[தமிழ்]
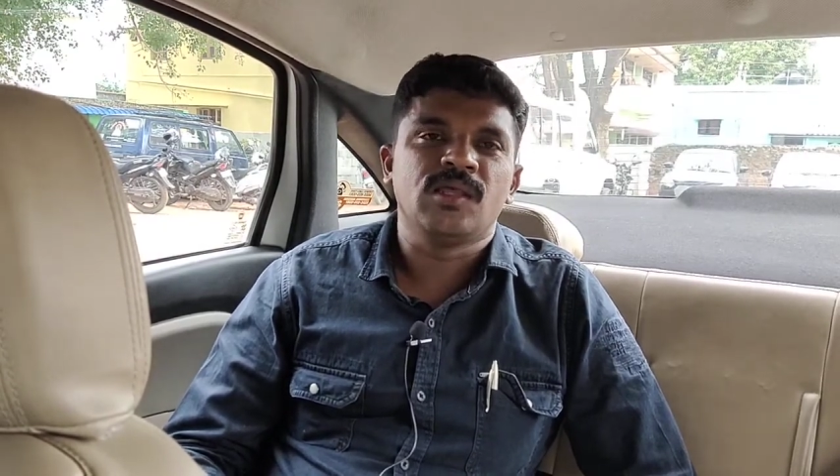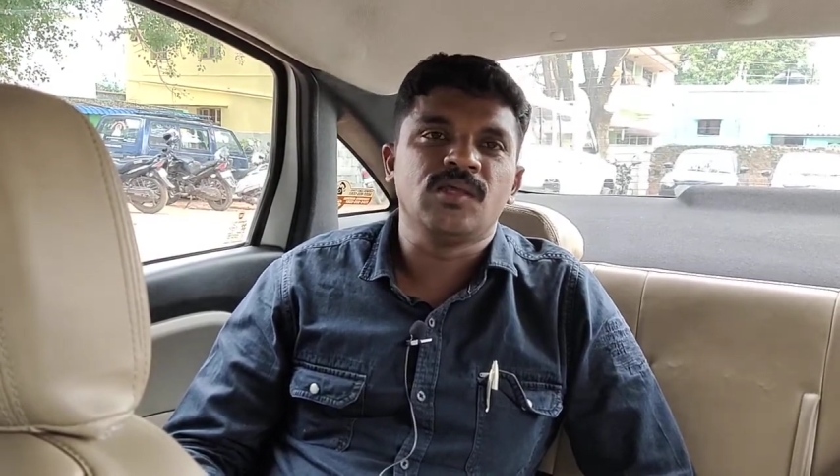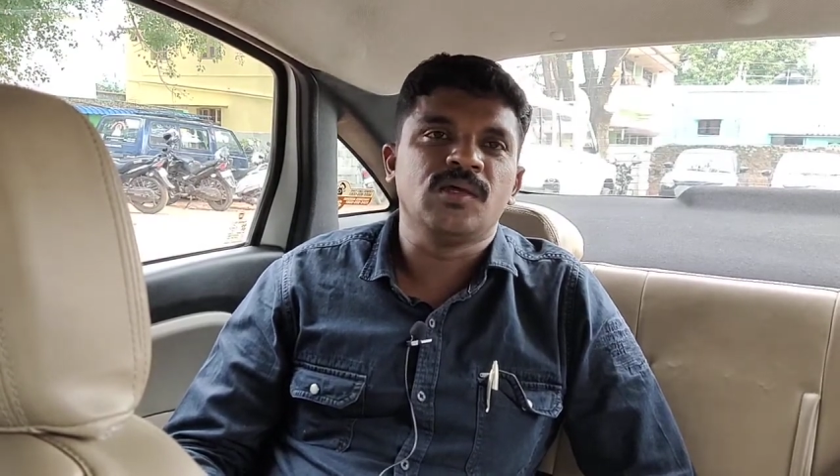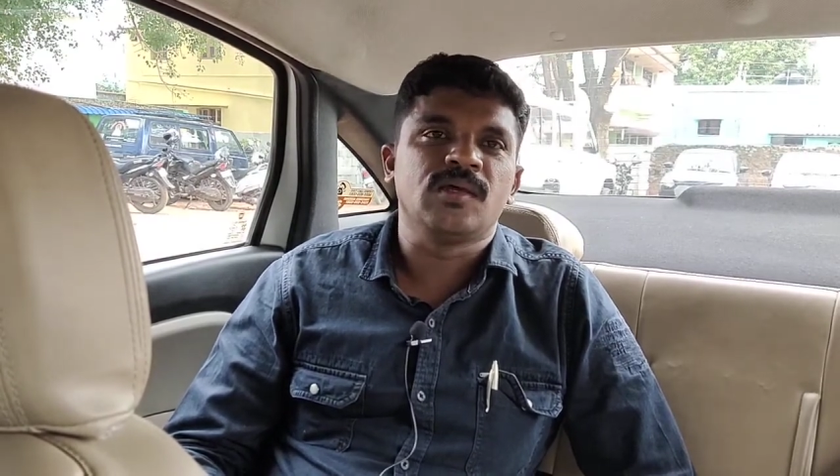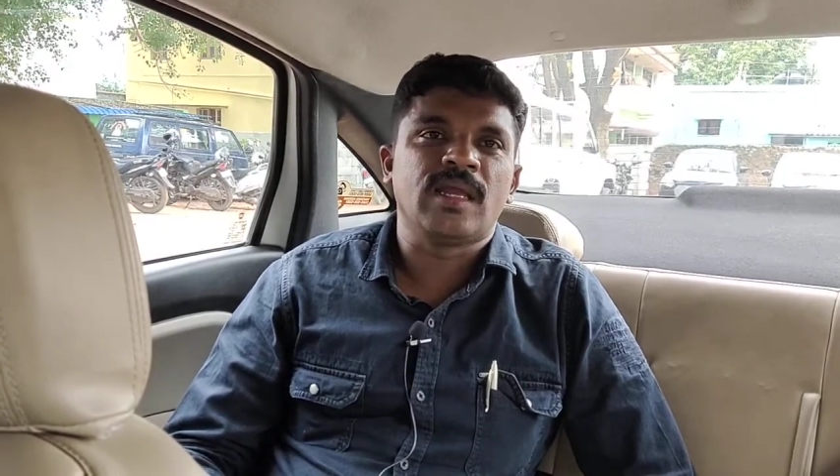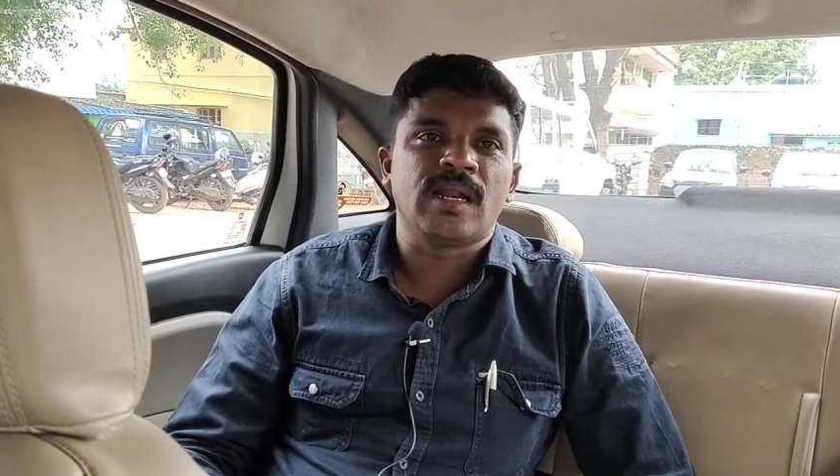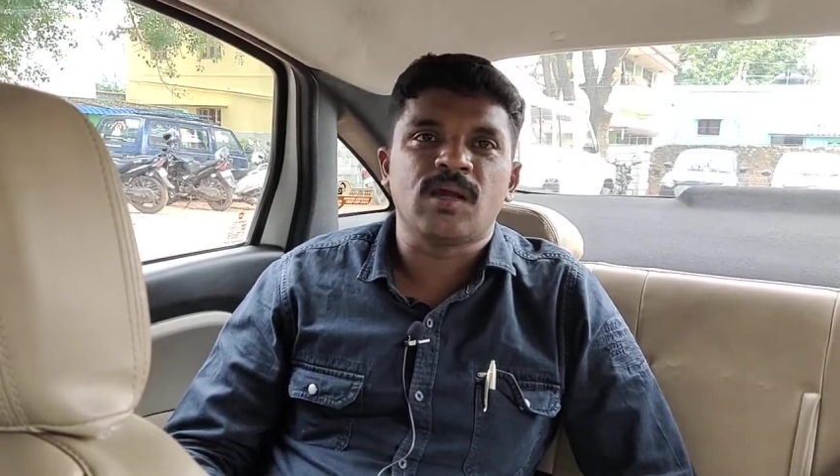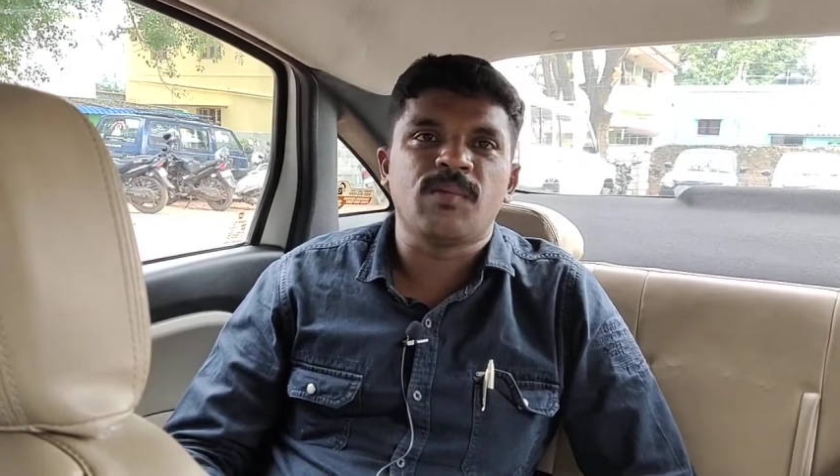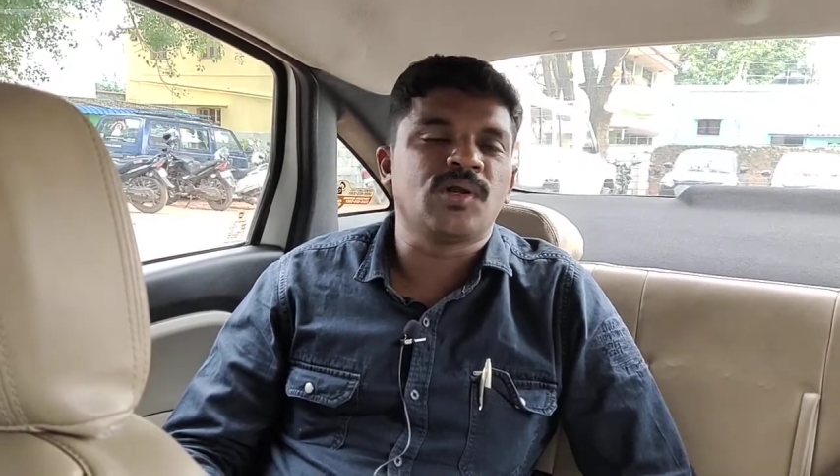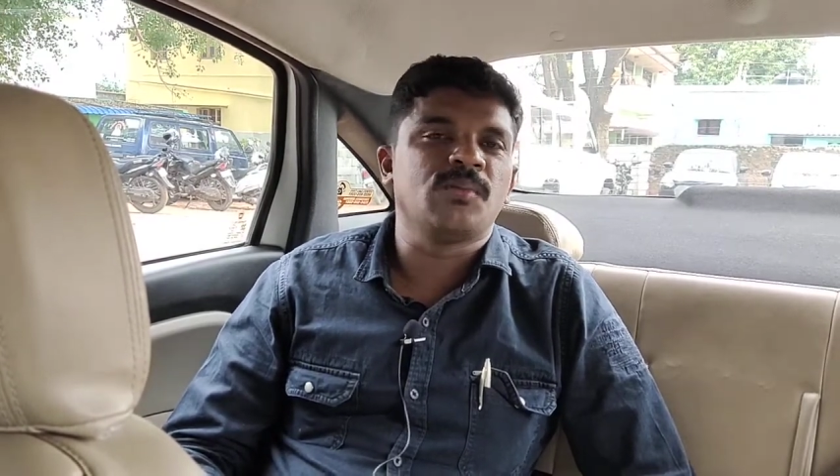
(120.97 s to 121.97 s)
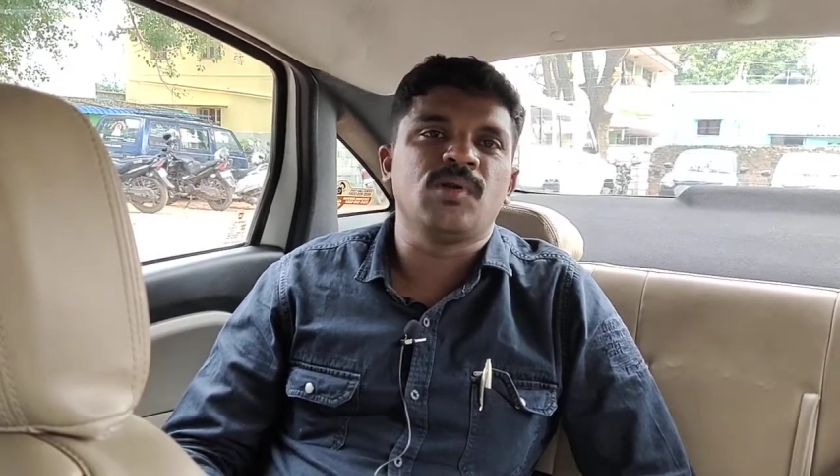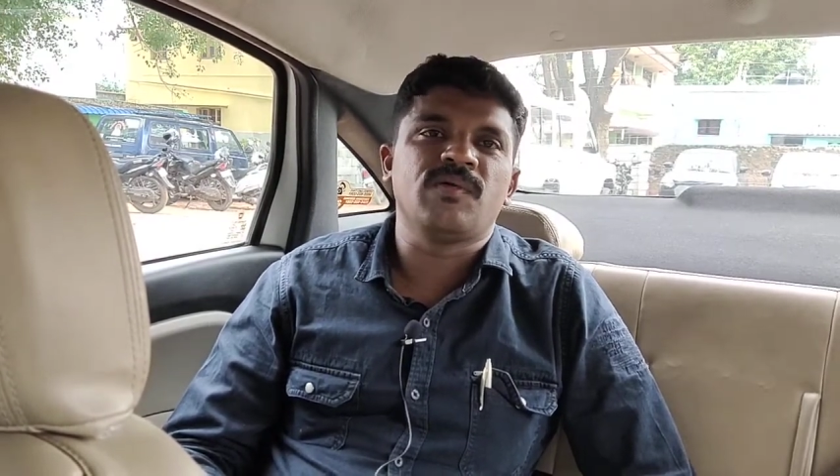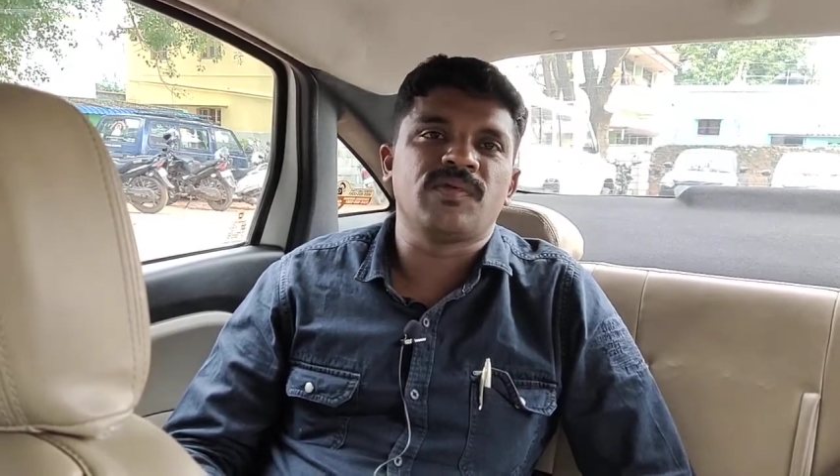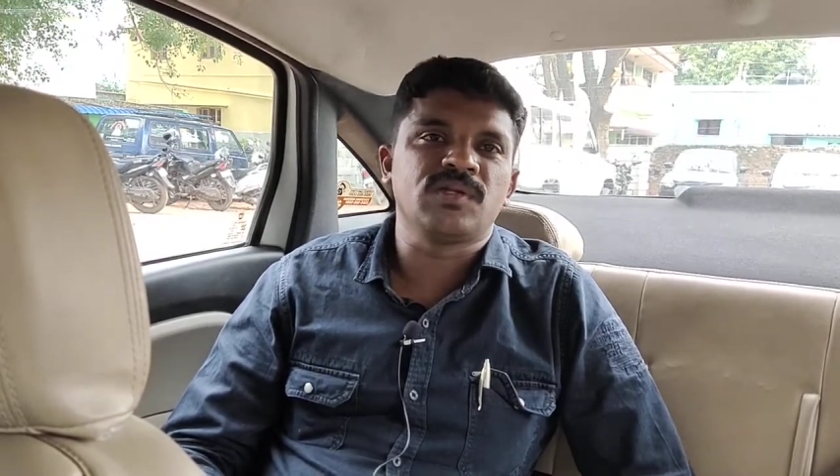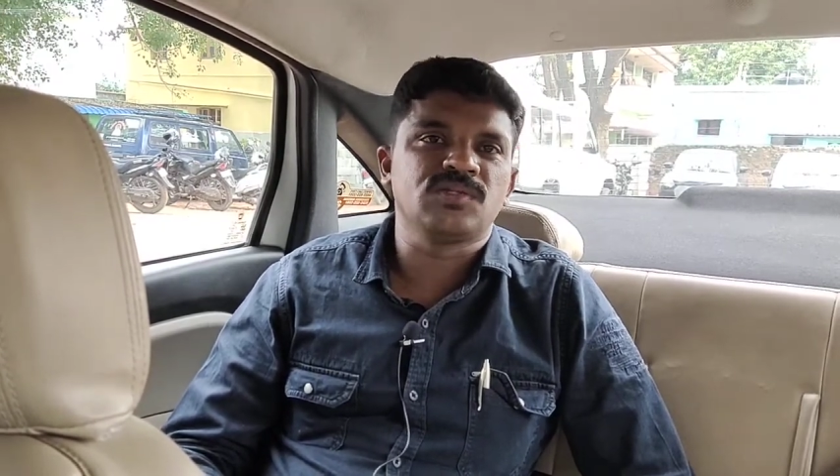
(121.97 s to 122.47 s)
இது எனக்கு மட்டும் இல்லை
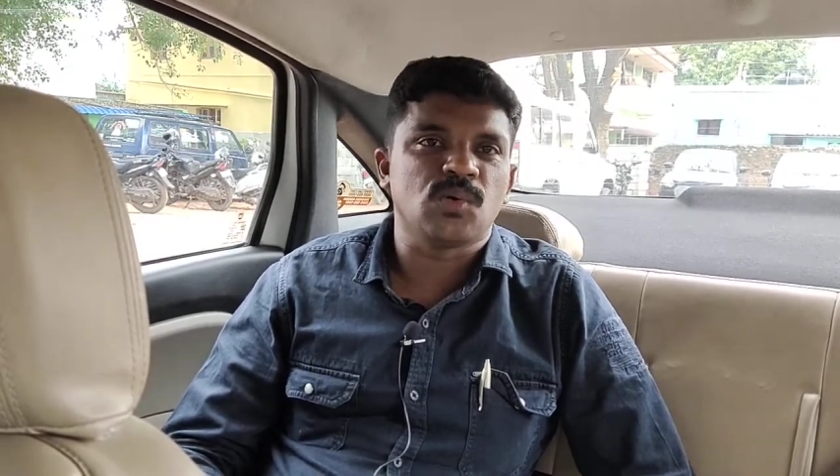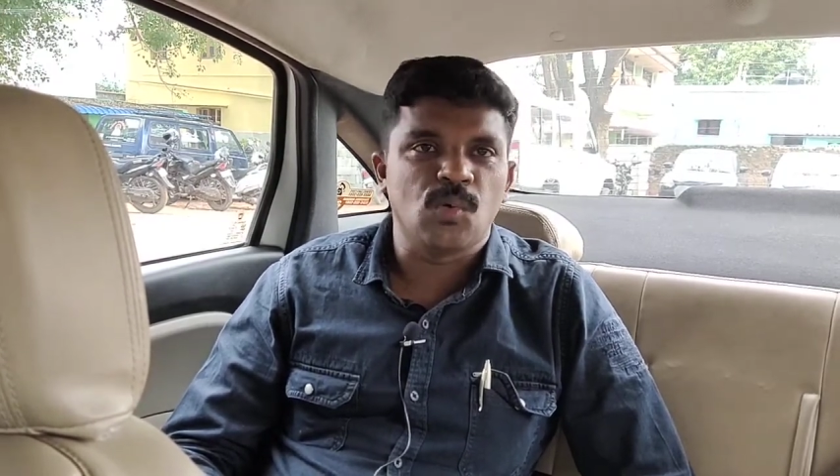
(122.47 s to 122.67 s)
ஃப்ரெண்ட்ஸ்